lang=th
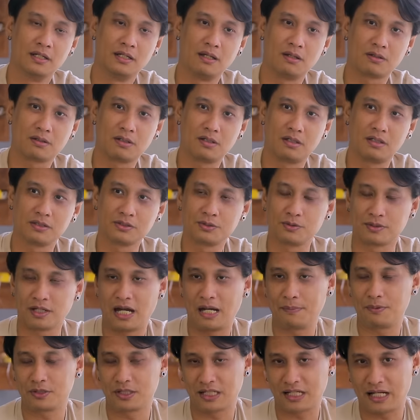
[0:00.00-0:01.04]
แล้วก็สุดท้า
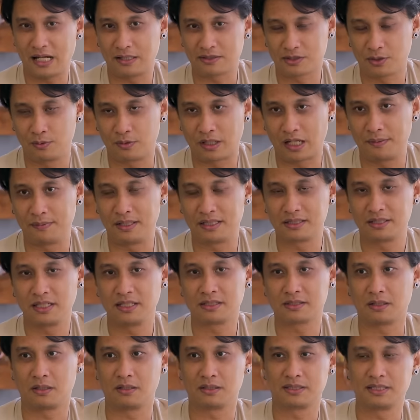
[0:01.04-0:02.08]
ยพอจะส่งขับเลนซิ่ง
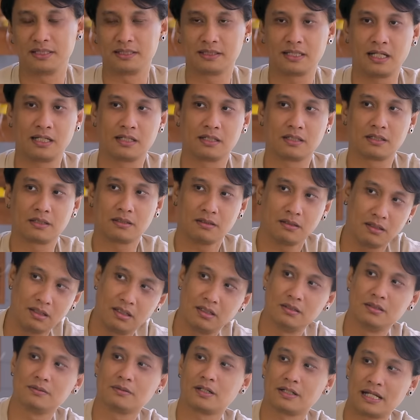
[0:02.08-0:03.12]
ต่อซีซั่นก็
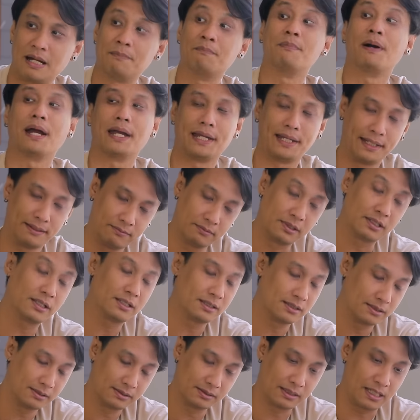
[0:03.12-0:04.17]
ก็ทำใหม่
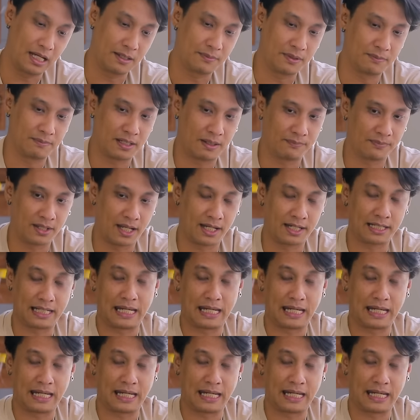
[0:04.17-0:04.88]
กลายเป็นแบบนั้น